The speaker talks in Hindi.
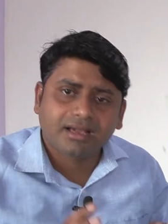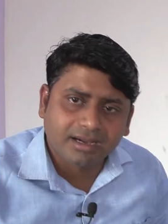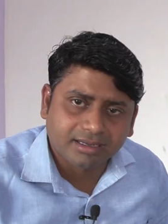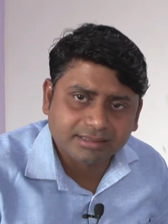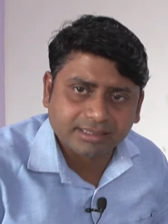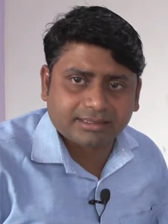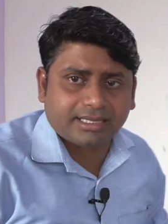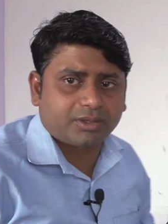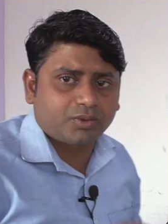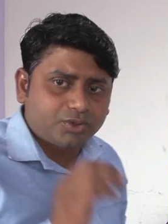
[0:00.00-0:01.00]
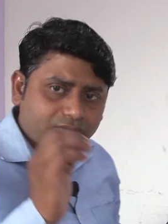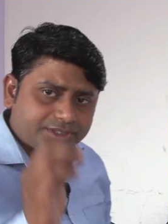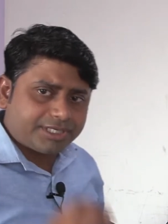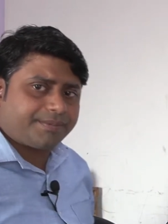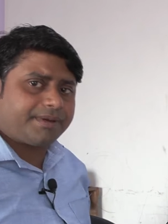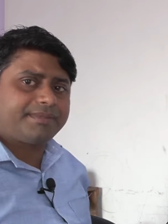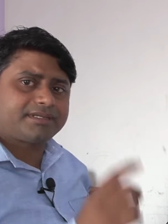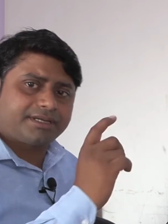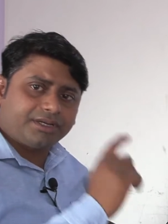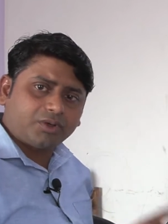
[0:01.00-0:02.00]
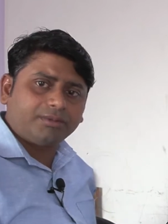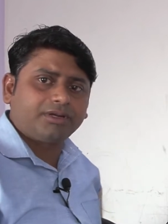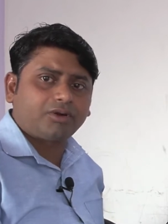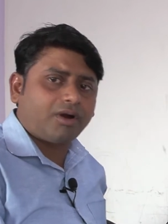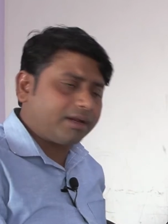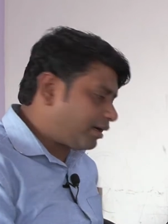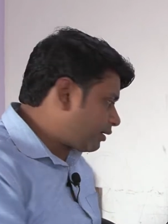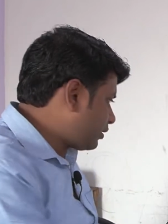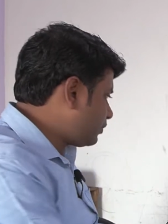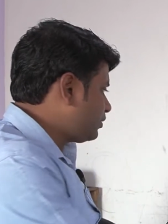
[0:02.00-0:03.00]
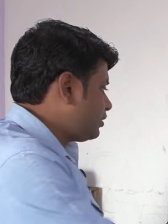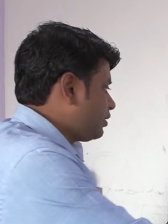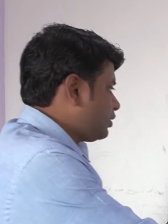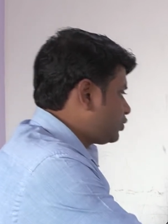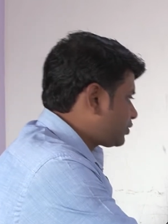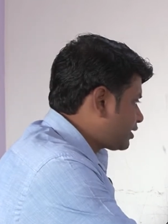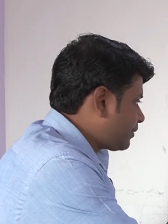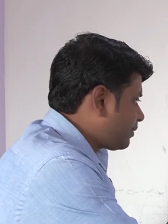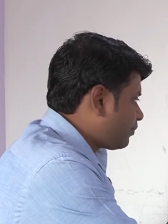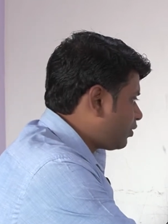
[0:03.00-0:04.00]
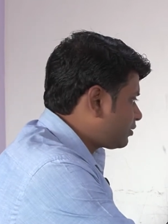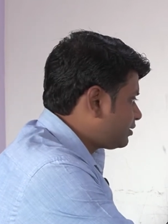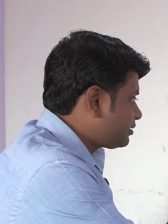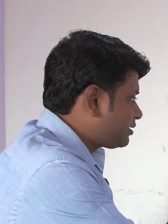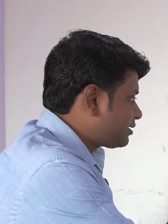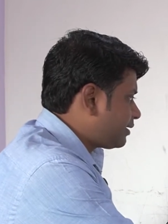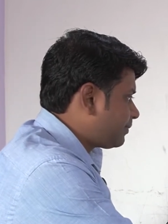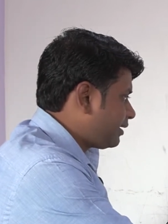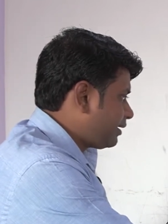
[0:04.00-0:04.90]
कर सकते हैं तो जो स्टेप है मैं स्क्रीन को भी रिकॉर्ड कर रहा हूँ जो स्टेप है बहुत ईजी स्टेप